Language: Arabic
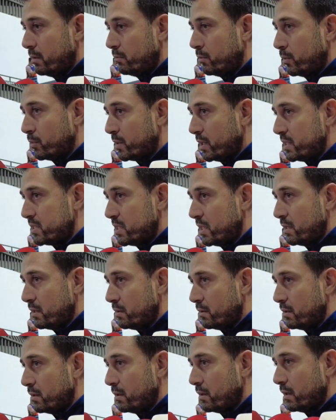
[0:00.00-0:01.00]

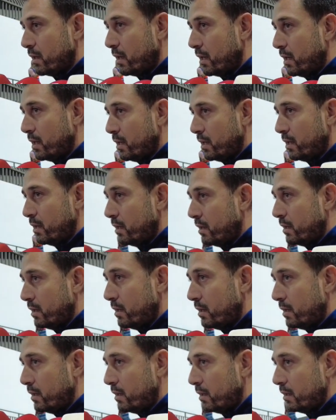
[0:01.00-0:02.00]
ممتازين على
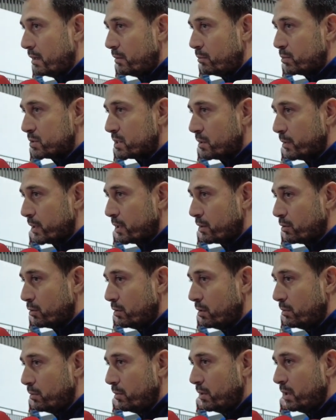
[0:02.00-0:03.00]
المستويات الكل